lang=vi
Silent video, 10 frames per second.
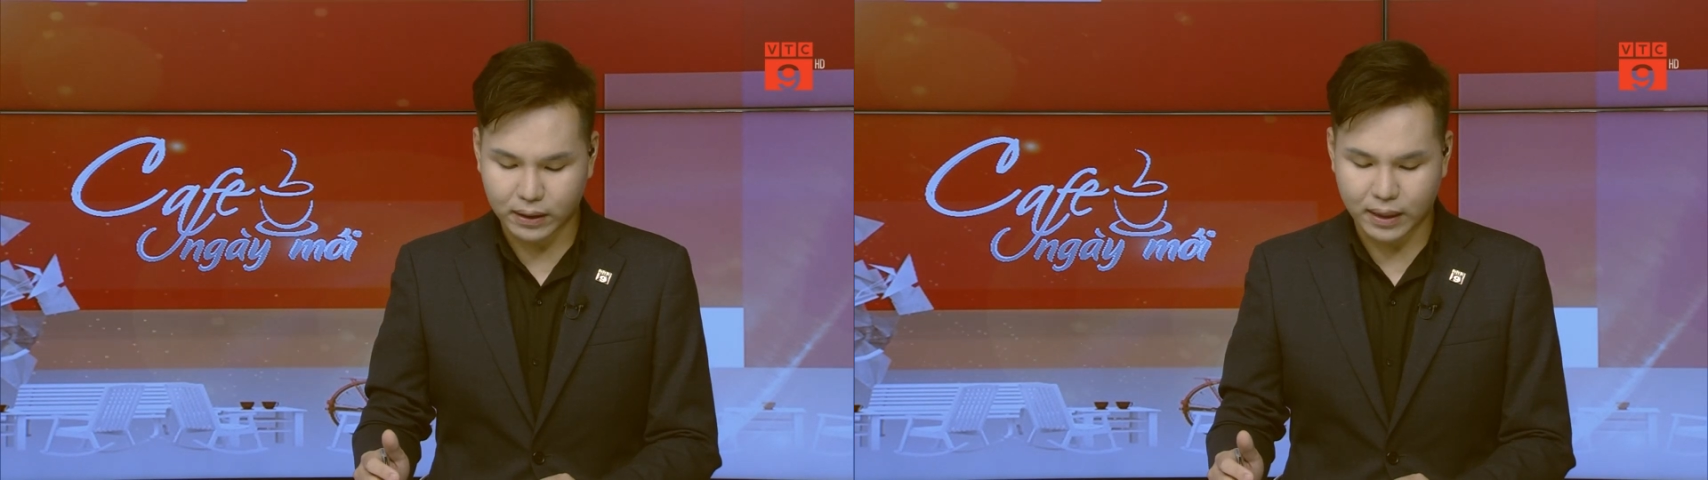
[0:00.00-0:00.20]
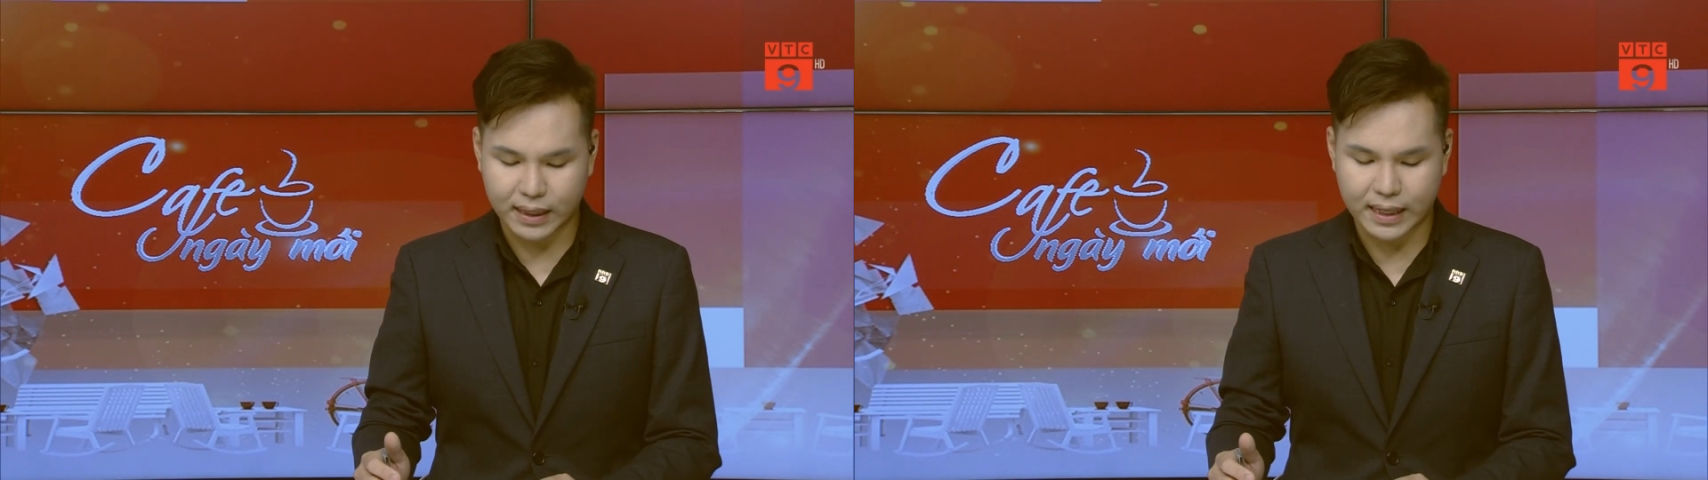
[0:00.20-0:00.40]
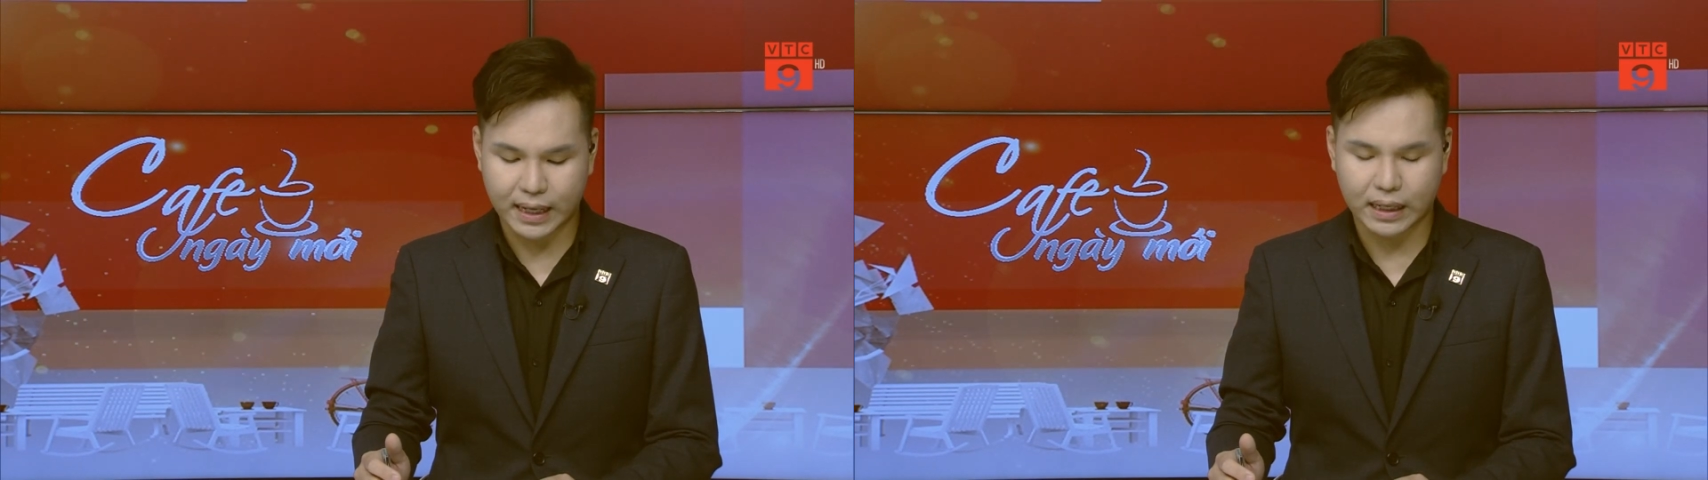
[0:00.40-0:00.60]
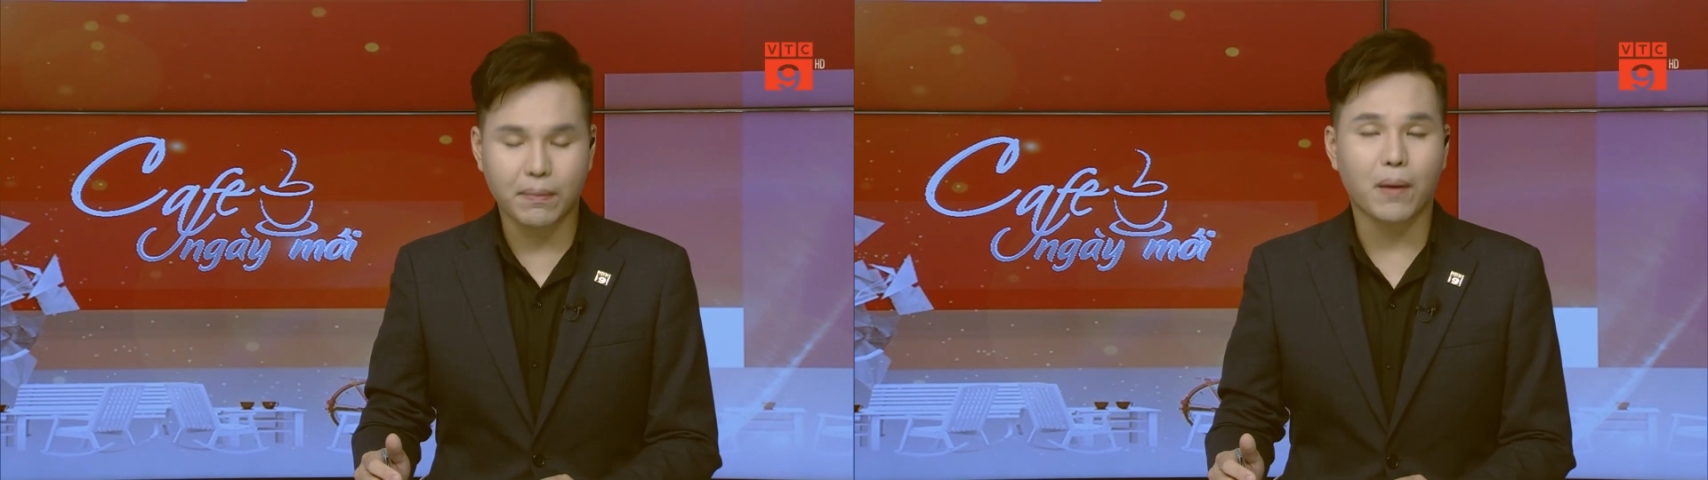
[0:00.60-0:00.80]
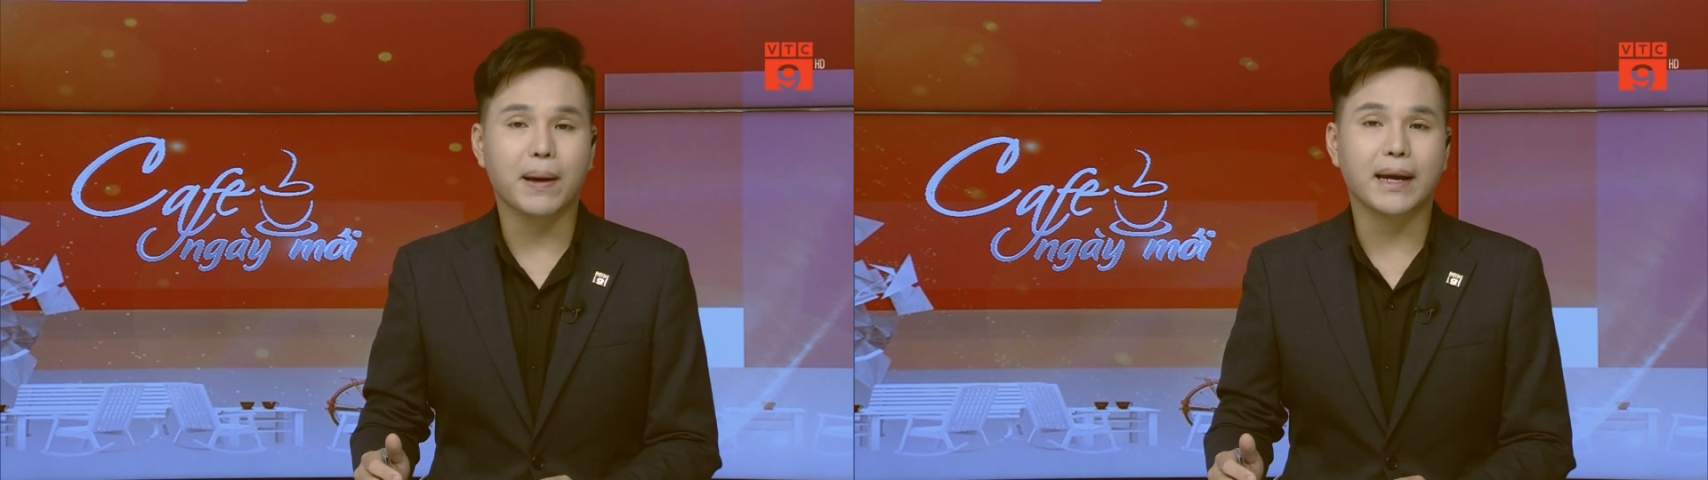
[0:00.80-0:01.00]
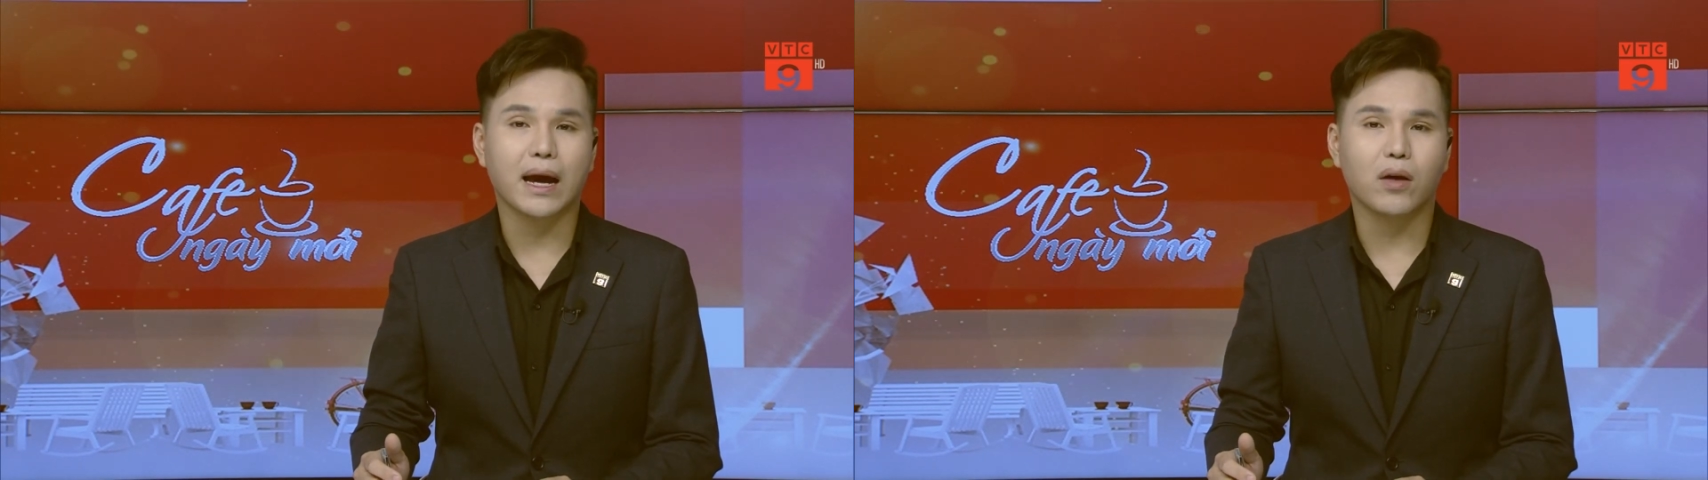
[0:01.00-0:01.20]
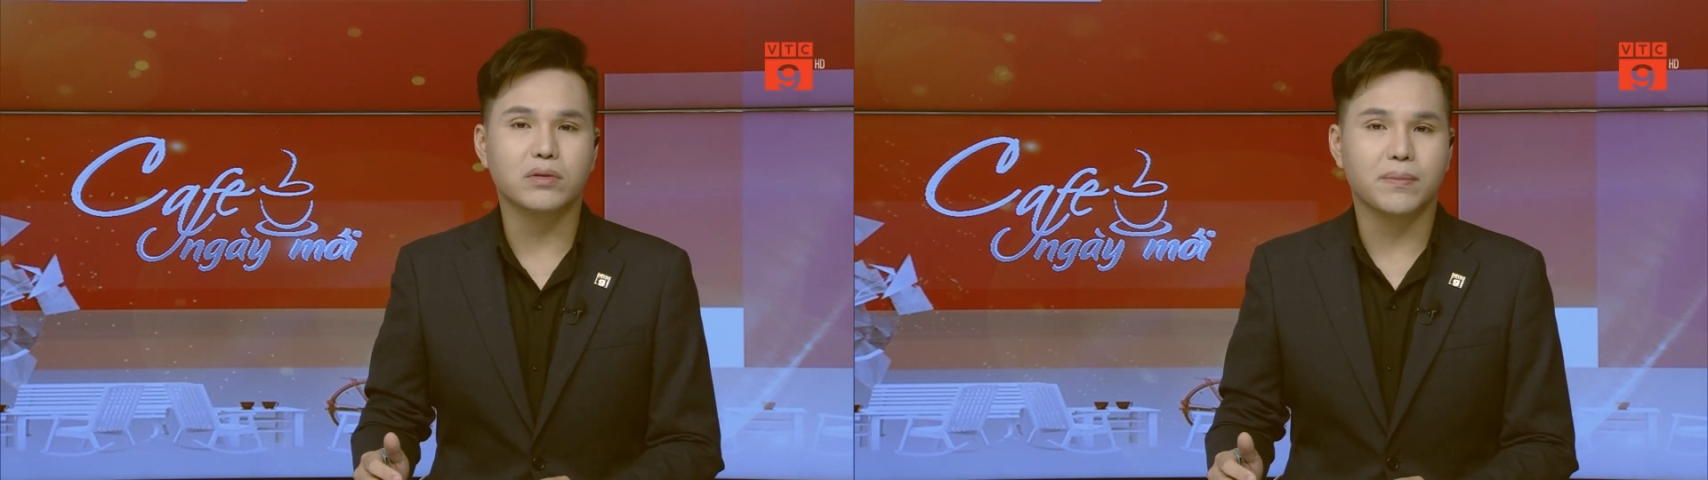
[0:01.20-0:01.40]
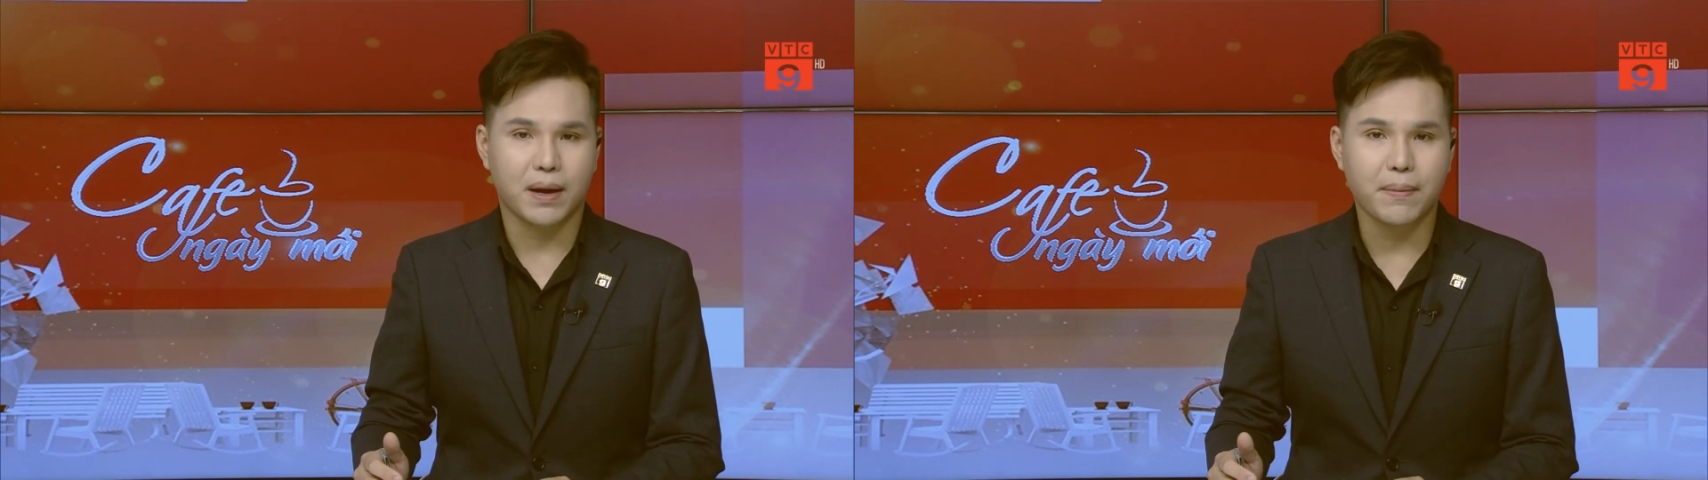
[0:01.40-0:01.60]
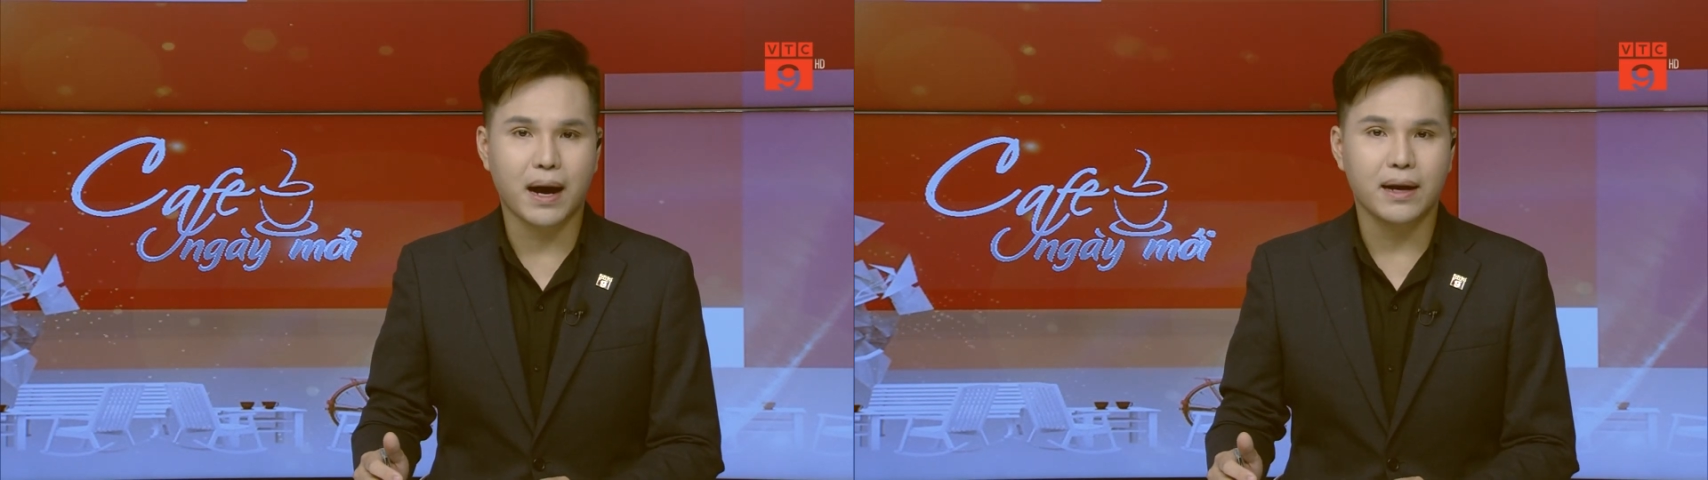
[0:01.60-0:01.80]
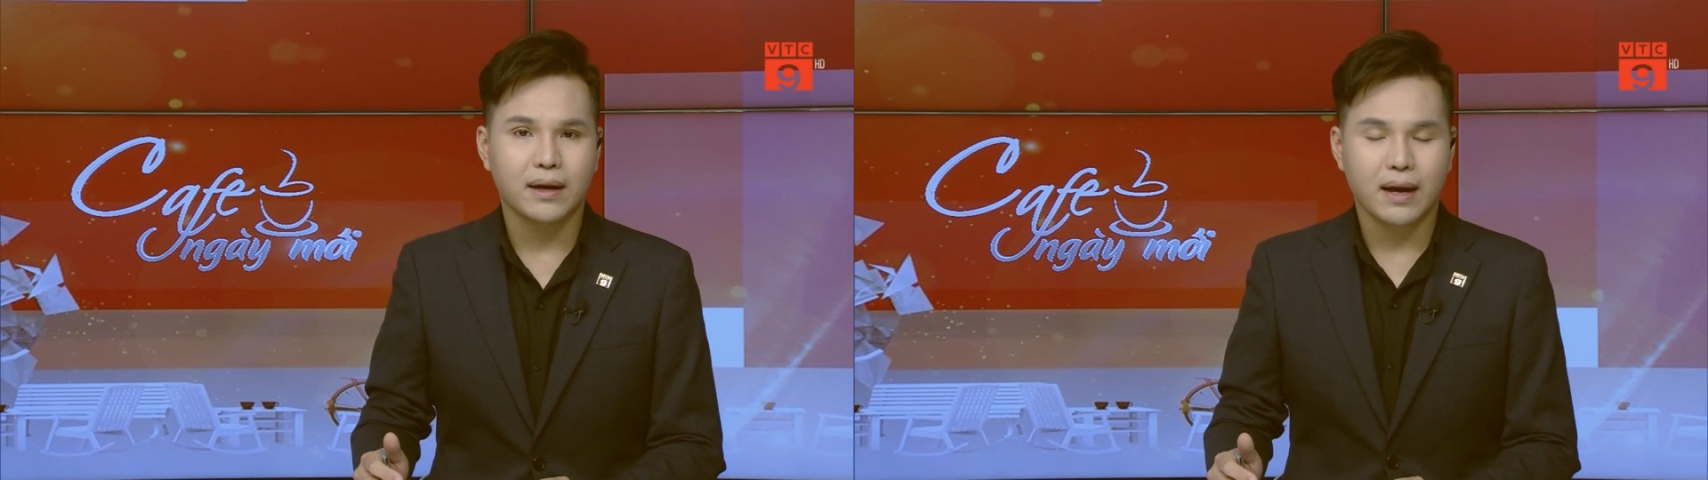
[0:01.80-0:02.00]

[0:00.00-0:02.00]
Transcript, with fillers: thời gian năm học hai nghìn không trăm hai mươi ba